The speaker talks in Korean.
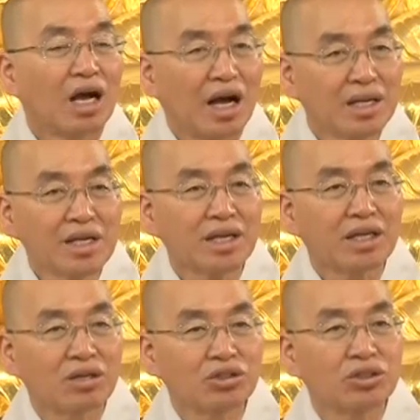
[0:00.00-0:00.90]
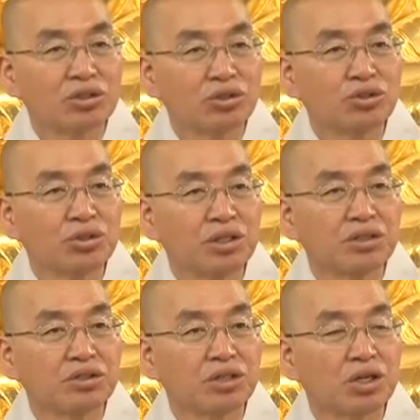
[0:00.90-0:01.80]
아예 결혼 신혼초에
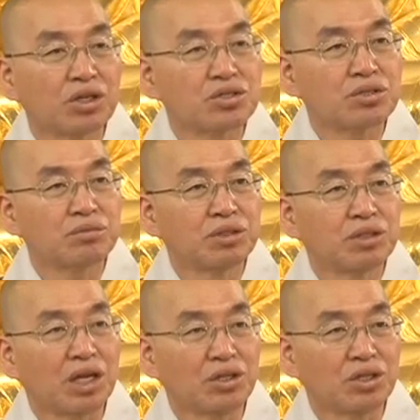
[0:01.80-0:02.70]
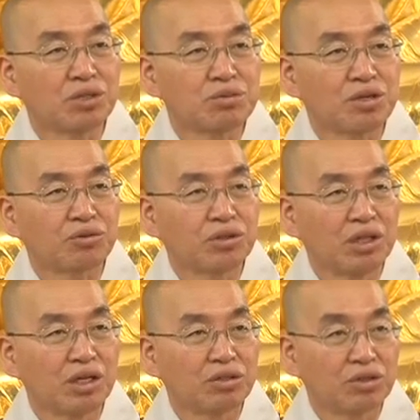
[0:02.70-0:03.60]
이런 얘기 했으면 아니 히 계십시오
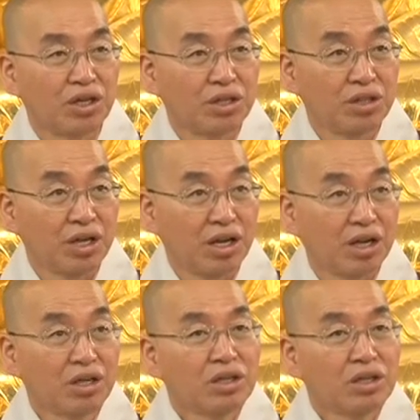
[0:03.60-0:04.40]
끝내라 그러겠는데